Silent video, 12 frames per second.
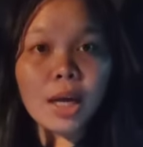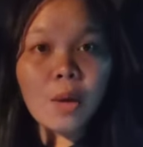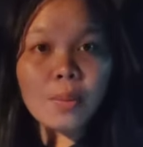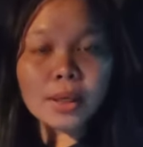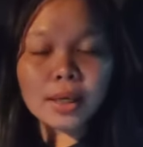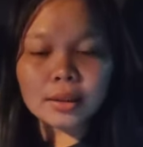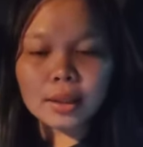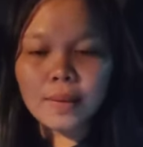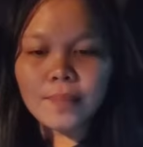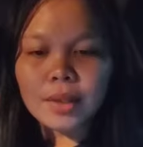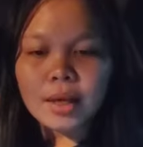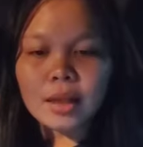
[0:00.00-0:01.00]
Beliau
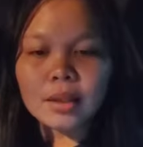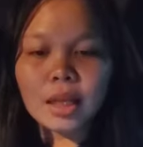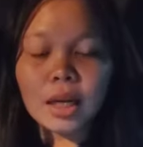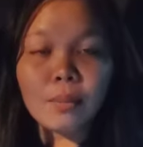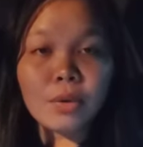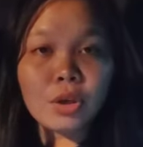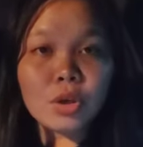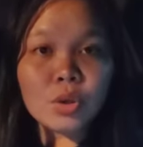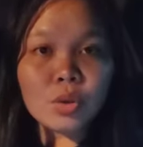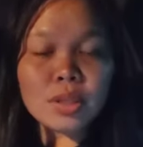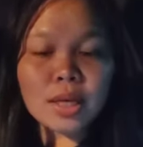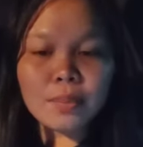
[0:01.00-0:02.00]
berkata, dalam
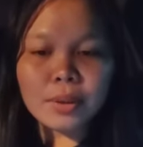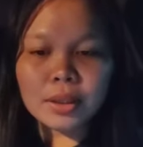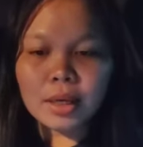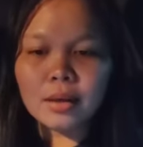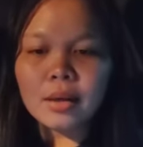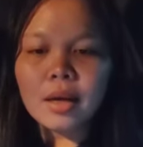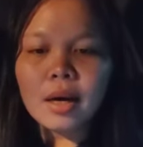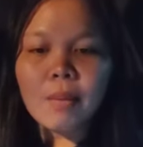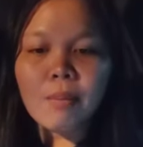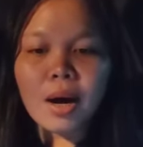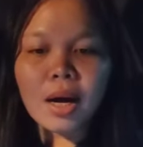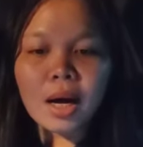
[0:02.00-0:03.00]
isu sabitan,
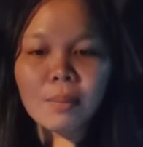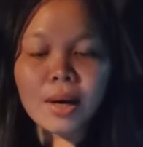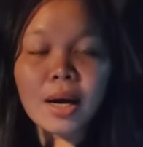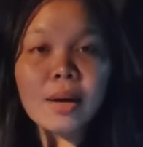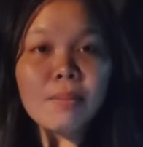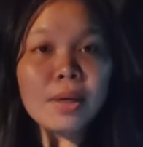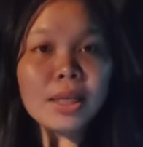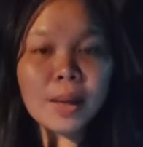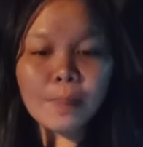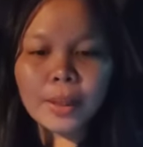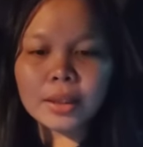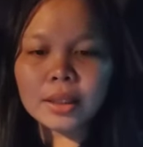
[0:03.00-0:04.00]
mahkamah
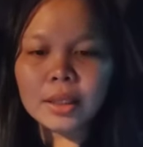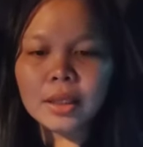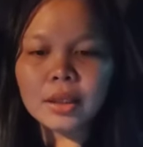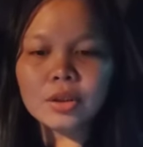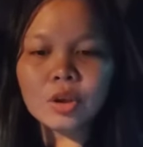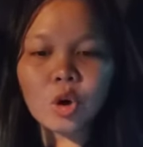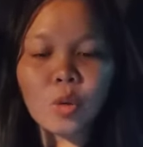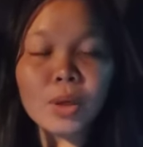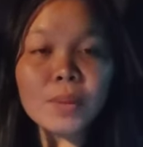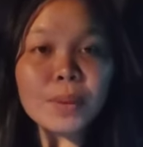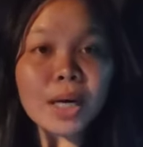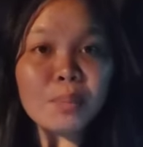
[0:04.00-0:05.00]
mendapati
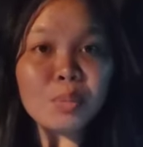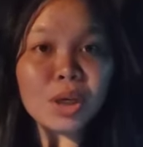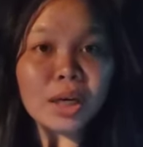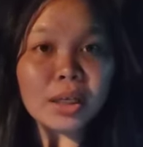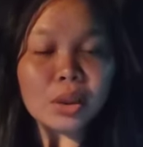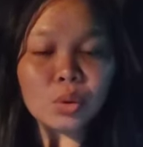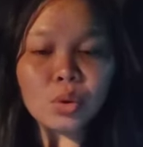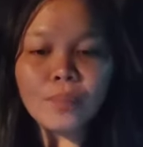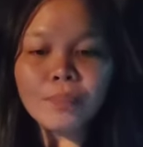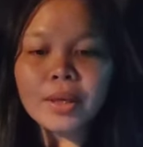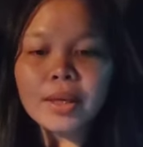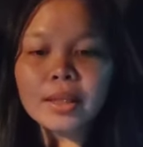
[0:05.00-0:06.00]
dokumen pengampunan
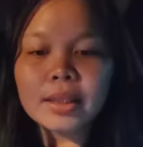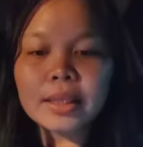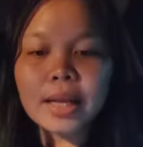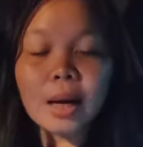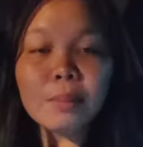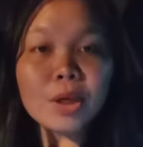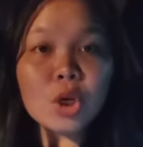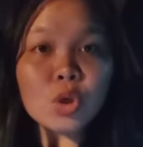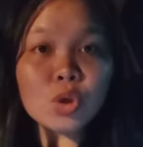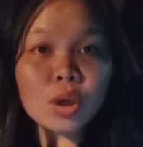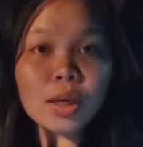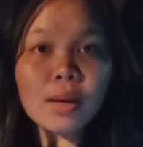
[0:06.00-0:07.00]
itu tidak
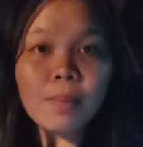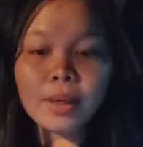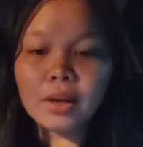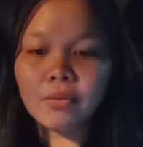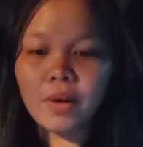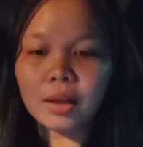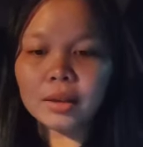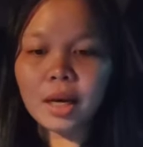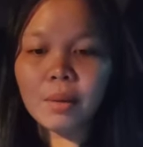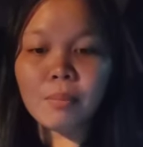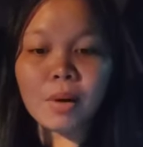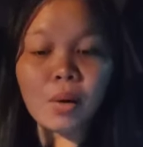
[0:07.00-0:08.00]
merujuk kepada
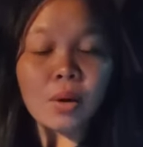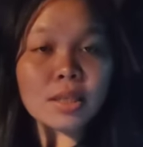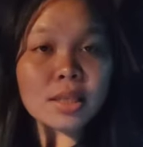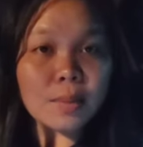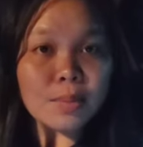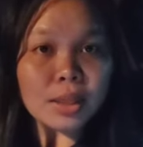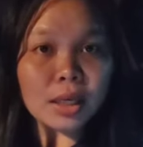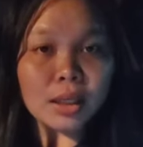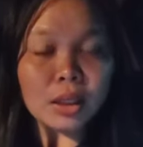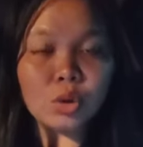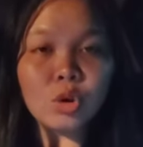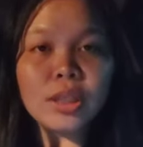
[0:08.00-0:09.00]
fakta bahwa
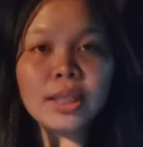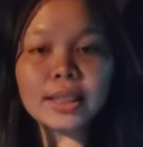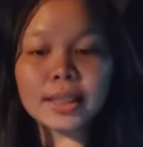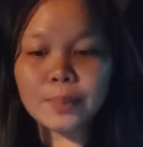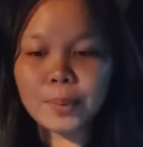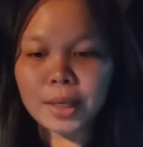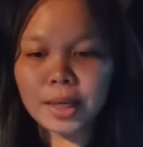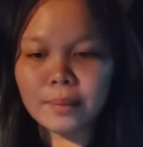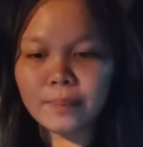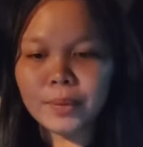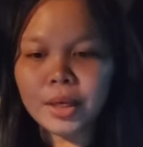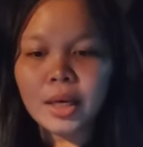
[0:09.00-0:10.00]
sabitan itu
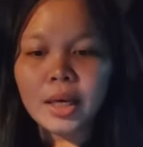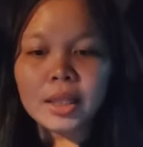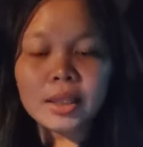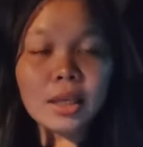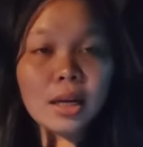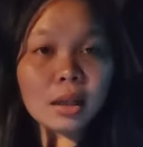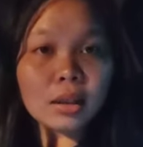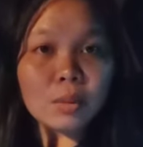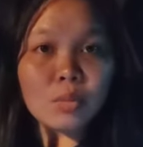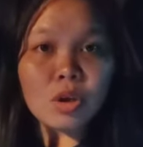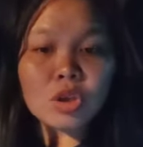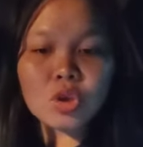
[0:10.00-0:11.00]
diketepikan.
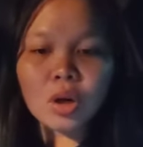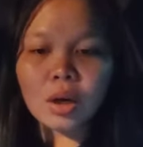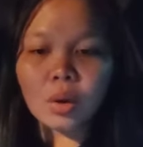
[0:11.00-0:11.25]
Tidak timbul